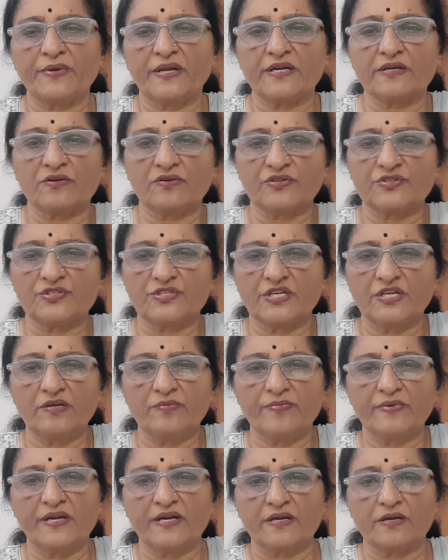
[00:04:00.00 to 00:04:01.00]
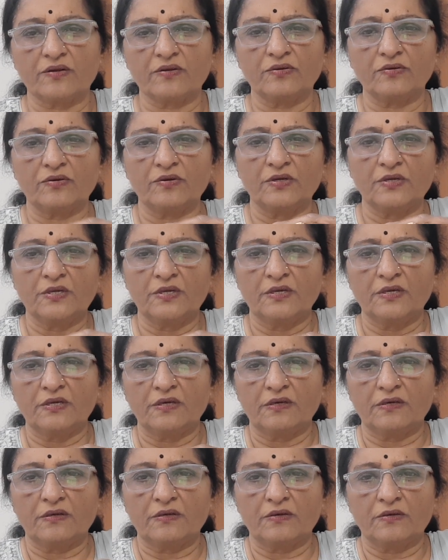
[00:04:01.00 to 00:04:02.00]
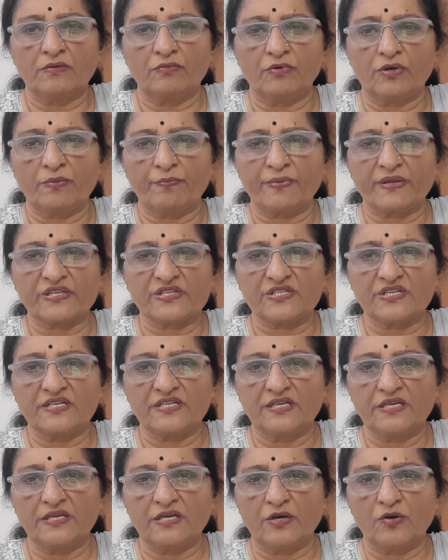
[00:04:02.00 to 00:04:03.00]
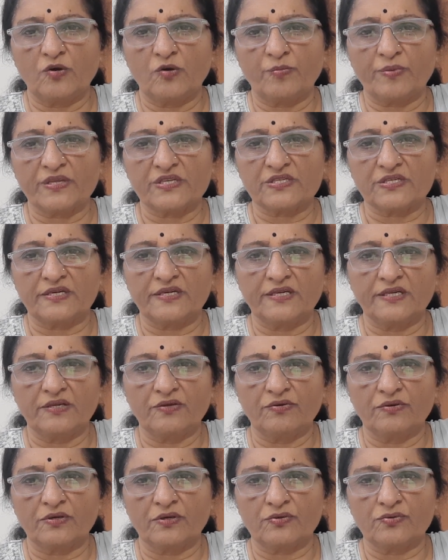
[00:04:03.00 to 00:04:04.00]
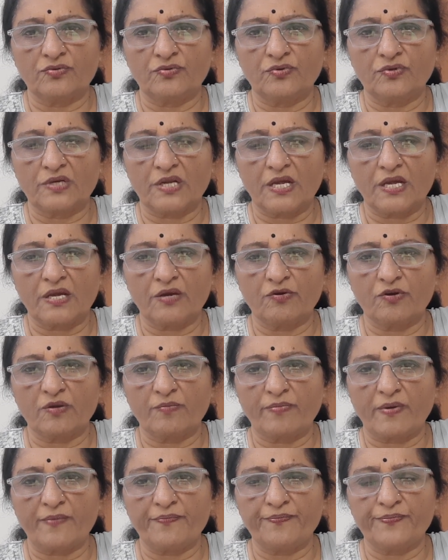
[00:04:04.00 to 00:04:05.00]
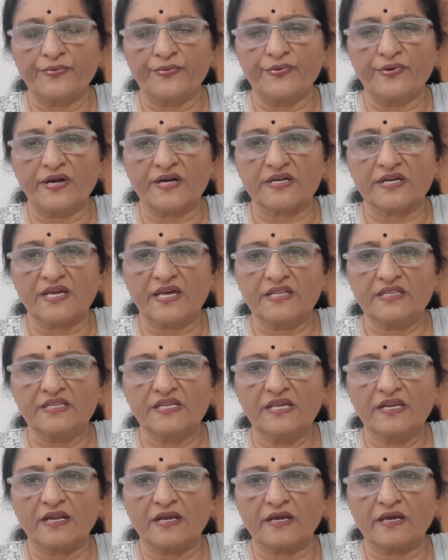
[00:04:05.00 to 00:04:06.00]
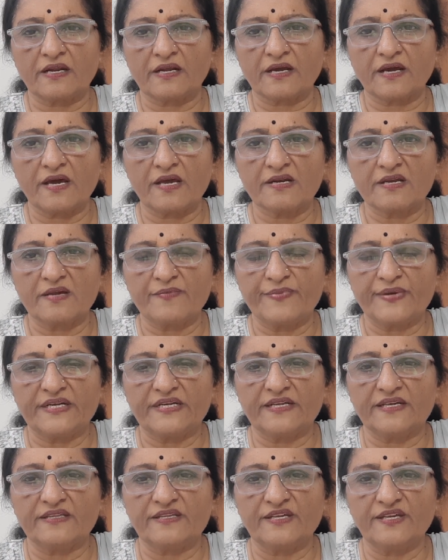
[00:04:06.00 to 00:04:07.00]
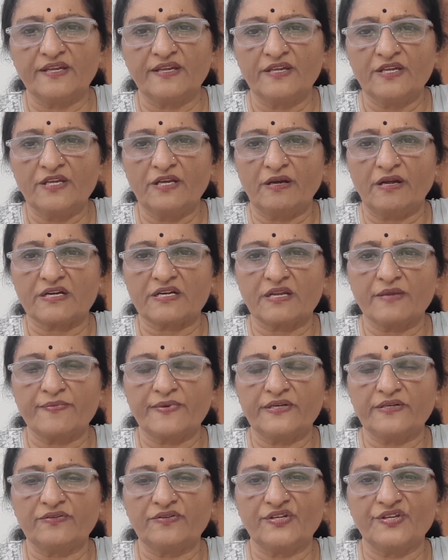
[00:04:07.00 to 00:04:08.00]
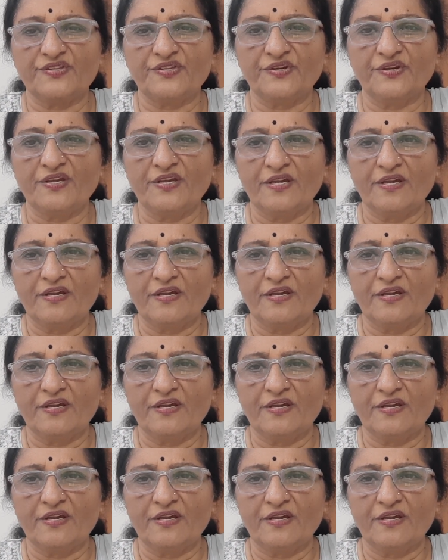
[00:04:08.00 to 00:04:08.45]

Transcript: ప్లేట్లో స్టీల్ ప్లేట్లో ఒక పచ్చడి ఓ పచ్చడి ఒక కూర ఒక పప్పు అట్లా అన్ని రకరకాలుగా పెట్టేది అట్లా పెట్టుకునేది